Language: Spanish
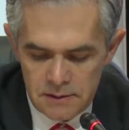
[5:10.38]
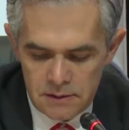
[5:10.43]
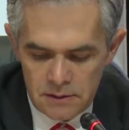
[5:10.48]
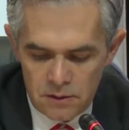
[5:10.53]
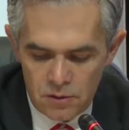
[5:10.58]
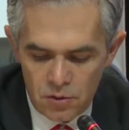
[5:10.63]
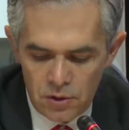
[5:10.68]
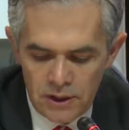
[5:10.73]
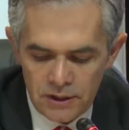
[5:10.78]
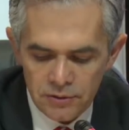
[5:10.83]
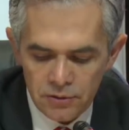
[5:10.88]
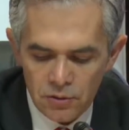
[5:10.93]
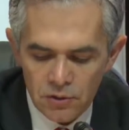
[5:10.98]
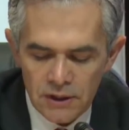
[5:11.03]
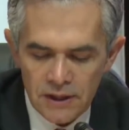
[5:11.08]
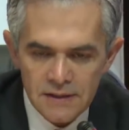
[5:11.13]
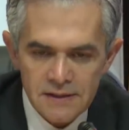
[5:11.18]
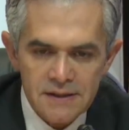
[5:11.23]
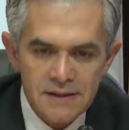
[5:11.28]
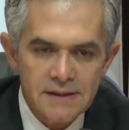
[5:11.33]
Rolando.
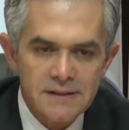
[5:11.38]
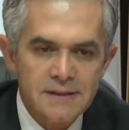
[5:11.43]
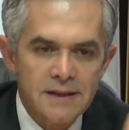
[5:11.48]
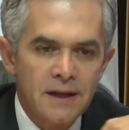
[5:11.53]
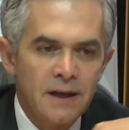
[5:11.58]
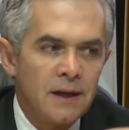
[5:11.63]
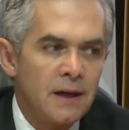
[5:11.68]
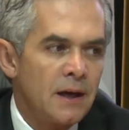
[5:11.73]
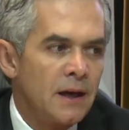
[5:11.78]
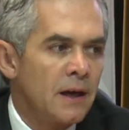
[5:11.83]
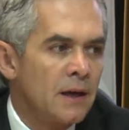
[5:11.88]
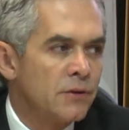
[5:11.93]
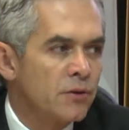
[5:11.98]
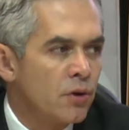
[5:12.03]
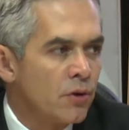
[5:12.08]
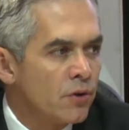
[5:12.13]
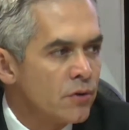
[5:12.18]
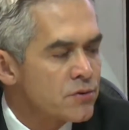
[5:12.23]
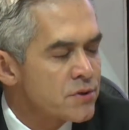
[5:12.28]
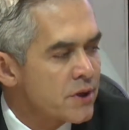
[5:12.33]
Gracias a
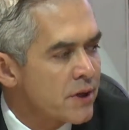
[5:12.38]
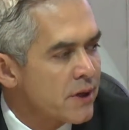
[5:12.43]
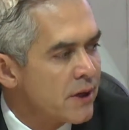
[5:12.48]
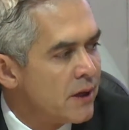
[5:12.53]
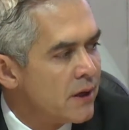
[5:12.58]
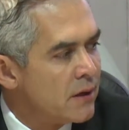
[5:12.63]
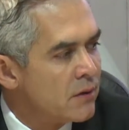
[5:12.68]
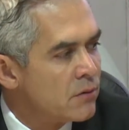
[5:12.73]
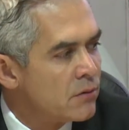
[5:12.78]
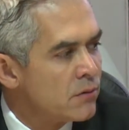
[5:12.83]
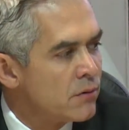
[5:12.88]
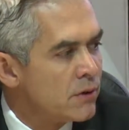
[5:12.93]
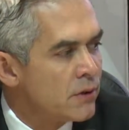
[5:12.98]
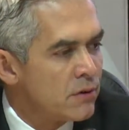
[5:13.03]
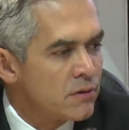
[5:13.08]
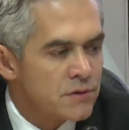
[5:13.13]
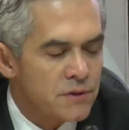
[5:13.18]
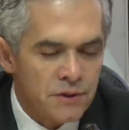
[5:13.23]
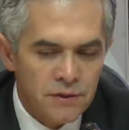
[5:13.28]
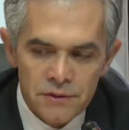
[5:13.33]
todos y cada uno de
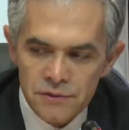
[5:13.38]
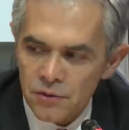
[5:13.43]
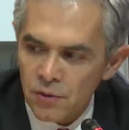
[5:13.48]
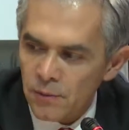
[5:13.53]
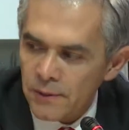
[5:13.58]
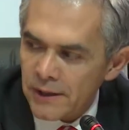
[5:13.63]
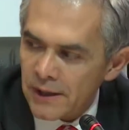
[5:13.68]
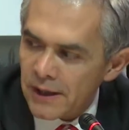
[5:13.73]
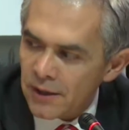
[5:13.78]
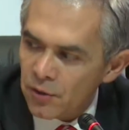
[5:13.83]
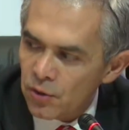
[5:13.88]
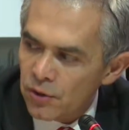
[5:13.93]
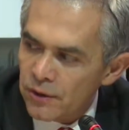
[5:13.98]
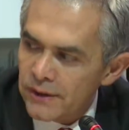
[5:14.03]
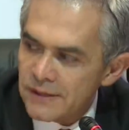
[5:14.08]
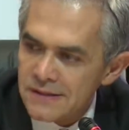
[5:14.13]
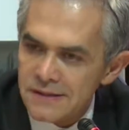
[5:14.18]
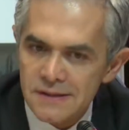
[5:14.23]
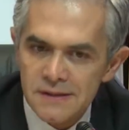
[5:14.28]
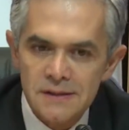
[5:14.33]
los señores
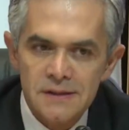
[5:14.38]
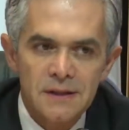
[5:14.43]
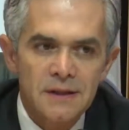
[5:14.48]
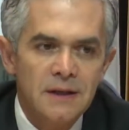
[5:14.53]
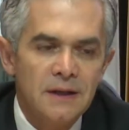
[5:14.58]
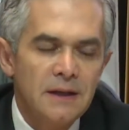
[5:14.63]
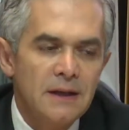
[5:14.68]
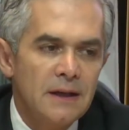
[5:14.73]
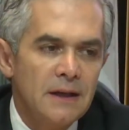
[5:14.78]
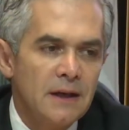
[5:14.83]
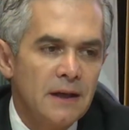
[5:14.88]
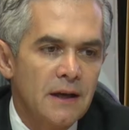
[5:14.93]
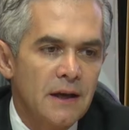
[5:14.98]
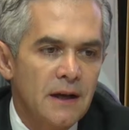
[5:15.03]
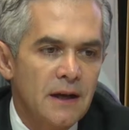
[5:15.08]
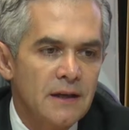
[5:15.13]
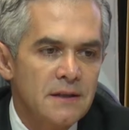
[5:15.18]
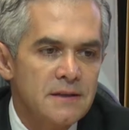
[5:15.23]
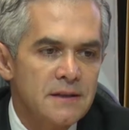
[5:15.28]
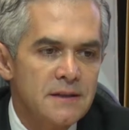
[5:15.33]
gobernadores.
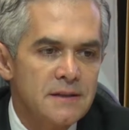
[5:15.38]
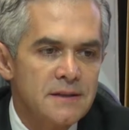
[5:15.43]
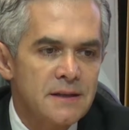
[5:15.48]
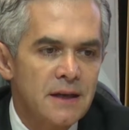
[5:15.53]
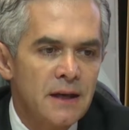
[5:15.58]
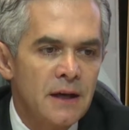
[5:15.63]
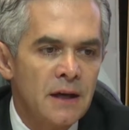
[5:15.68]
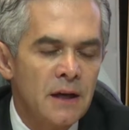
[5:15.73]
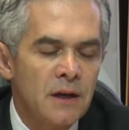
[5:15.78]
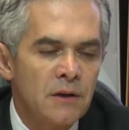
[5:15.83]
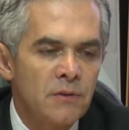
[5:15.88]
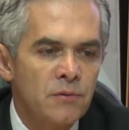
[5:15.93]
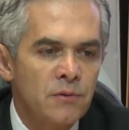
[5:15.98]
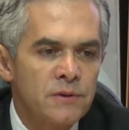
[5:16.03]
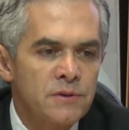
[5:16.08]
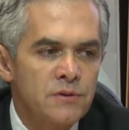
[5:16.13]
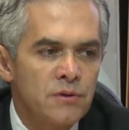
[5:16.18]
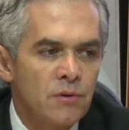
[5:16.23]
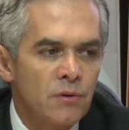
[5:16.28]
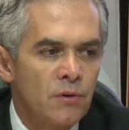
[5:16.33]
Gracias a
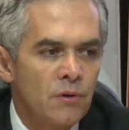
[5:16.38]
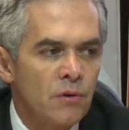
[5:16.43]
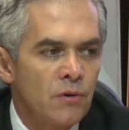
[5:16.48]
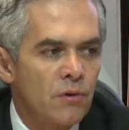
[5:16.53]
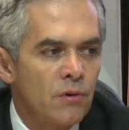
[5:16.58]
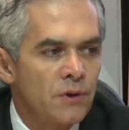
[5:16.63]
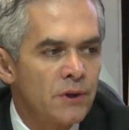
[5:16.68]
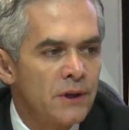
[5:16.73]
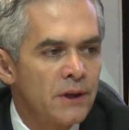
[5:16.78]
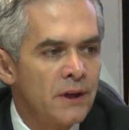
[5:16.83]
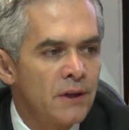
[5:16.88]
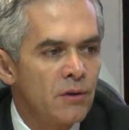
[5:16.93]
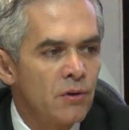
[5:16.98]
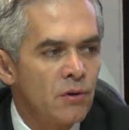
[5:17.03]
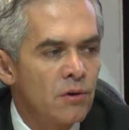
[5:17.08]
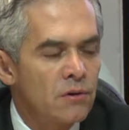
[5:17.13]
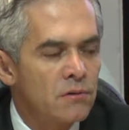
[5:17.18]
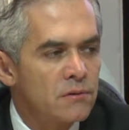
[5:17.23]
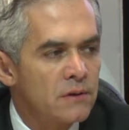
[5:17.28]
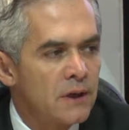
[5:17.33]
nuestro
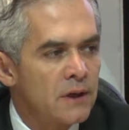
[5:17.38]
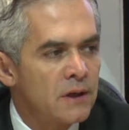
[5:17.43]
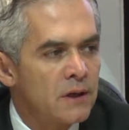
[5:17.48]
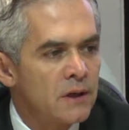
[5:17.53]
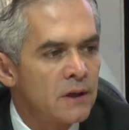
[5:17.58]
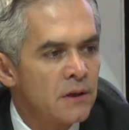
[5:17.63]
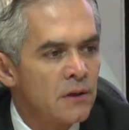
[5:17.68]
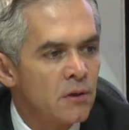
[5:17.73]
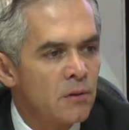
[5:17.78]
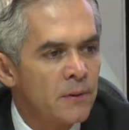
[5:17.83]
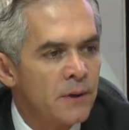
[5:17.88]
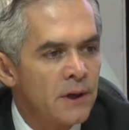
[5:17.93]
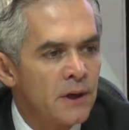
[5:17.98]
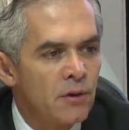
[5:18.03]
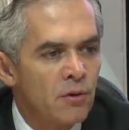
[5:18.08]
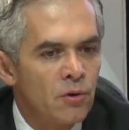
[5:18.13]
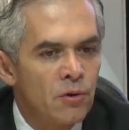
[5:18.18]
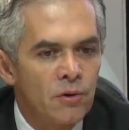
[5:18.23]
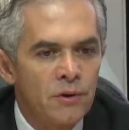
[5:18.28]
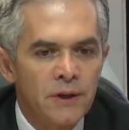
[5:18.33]
coordinador, al
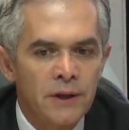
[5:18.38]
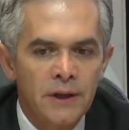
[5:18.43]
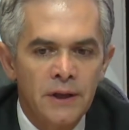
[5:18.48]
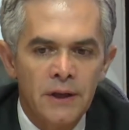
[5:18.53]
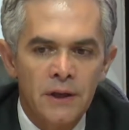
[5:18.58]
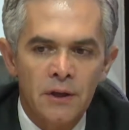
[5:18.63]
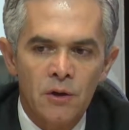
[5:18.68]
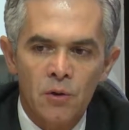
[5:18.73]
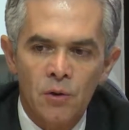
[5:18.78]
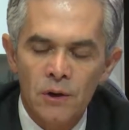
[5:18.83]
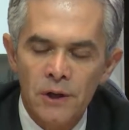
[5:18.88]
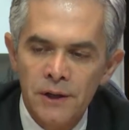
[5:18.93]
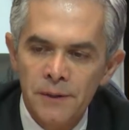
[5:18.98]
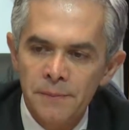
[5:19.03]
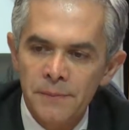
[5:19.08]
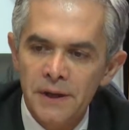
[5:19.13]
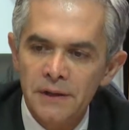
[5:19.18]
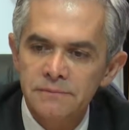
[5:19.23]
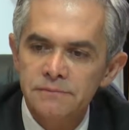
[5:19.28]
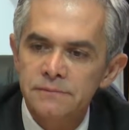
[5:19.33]
gobernador de
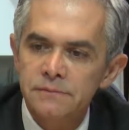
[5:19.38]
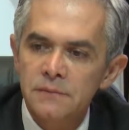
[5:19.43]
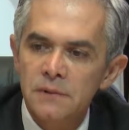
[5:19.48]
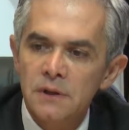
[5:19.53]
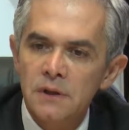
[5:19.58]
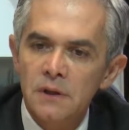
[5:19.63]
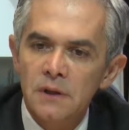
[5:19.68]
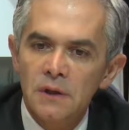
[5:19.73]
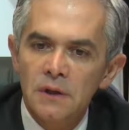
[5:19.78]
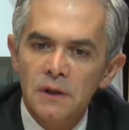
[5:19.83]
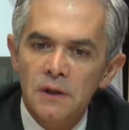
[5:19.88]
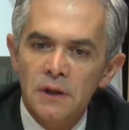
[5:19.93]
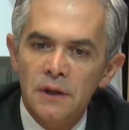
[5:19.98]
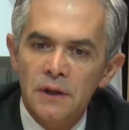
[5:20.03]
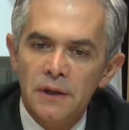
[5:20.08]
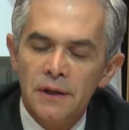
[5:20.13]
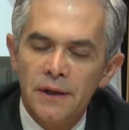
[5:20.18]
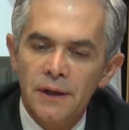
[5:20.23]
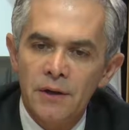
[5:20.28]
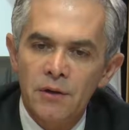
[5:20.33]
Colima.
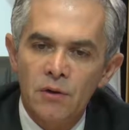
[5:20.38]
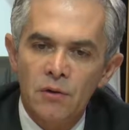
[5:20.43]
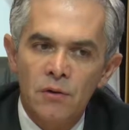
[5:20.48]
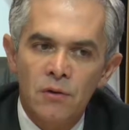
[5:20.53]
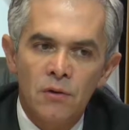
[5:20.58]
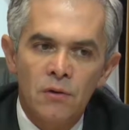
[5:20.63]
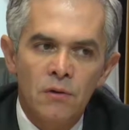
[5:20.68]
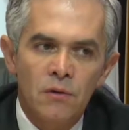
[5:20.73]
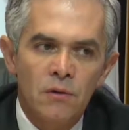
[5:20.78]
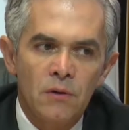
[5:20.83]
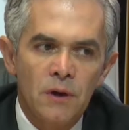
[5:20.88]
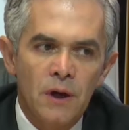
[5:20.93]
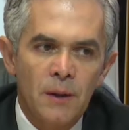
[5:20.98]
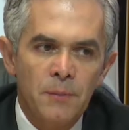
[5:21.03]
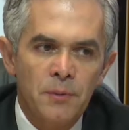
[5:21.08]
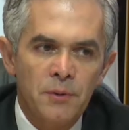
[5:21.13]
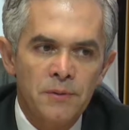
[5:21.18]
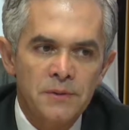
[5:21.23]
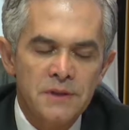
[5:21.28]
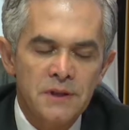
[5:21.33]
Quiero
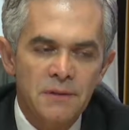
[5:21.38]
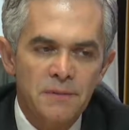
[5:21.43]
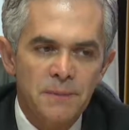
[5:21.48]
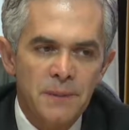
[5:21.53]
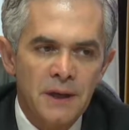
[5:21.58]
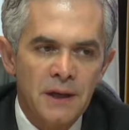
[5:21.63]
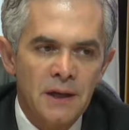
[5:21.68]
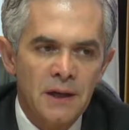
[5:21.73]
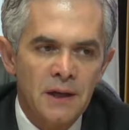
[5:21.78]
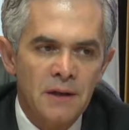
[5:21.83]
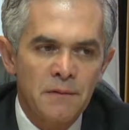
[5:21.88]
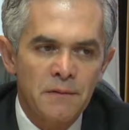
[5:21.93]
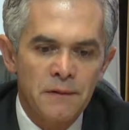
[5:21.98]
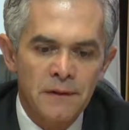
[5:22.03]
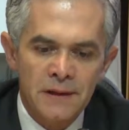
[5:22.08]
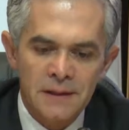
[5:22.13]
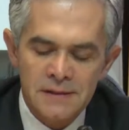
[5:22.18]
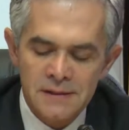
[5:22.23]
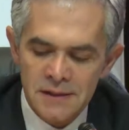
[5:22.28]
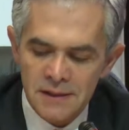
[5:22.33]
aprovechar para
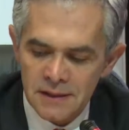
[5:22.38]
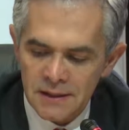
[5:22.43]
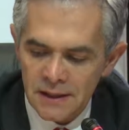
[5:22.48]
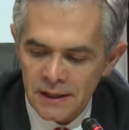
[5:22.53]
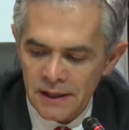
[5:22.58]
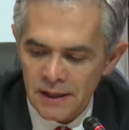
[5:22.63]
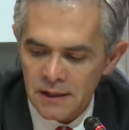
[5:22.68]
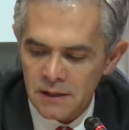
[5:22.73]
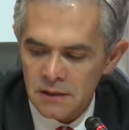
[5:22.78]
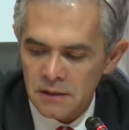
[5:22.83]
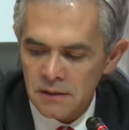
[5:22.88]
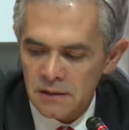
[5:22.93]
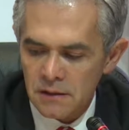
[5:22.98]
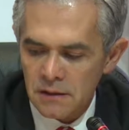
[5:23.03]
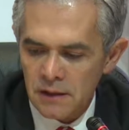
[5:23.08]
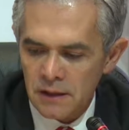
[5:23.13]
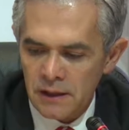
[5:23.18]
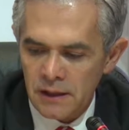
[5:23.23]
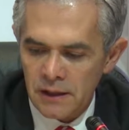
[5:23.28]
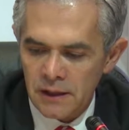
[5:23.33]
felicitar
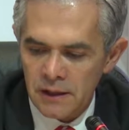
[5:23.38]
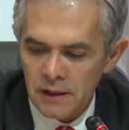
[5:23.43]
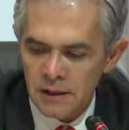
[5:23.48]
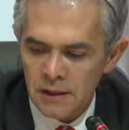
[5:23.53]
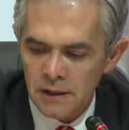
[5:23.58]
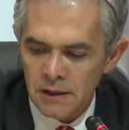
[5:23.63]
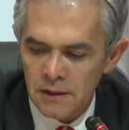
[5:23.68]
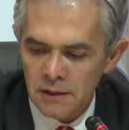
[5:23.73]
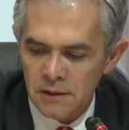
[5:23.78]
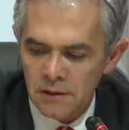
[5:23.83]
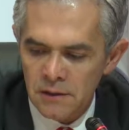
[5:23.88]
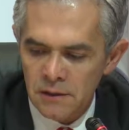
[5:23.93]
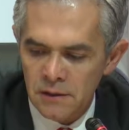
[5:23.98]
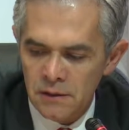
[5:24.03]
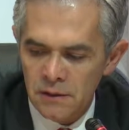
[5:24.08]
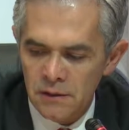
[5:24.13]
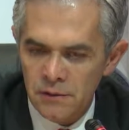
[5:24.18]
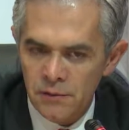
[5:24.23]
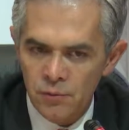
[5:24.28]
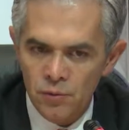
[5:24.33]
al
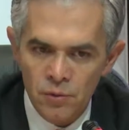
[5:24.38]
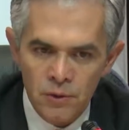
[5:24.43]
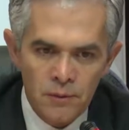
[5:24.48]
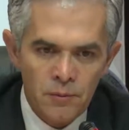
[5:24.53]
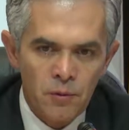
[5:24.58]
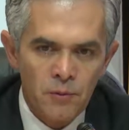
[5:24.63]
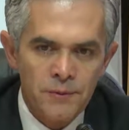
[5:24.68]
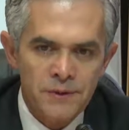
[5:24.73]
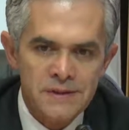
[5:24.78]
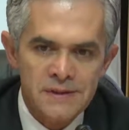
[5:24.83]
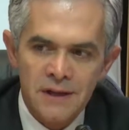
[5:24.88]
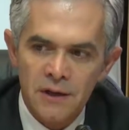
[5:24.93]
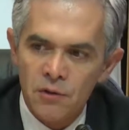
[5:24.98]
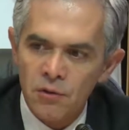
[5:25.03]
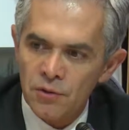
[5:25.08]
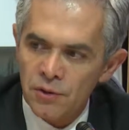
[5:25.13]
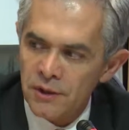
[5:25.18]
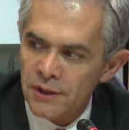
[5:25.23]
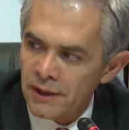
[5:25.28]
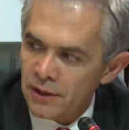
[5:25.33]
nuevo
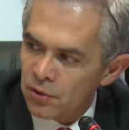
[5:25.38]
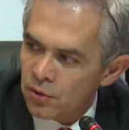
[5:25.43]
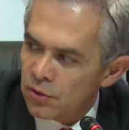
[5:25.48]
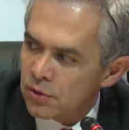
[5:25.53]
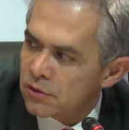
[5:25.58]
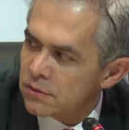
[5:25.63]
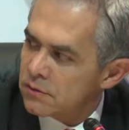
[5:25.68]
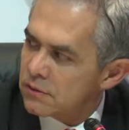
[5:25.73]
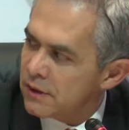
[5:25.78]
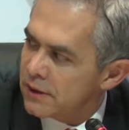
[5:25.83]
vicecoordinador,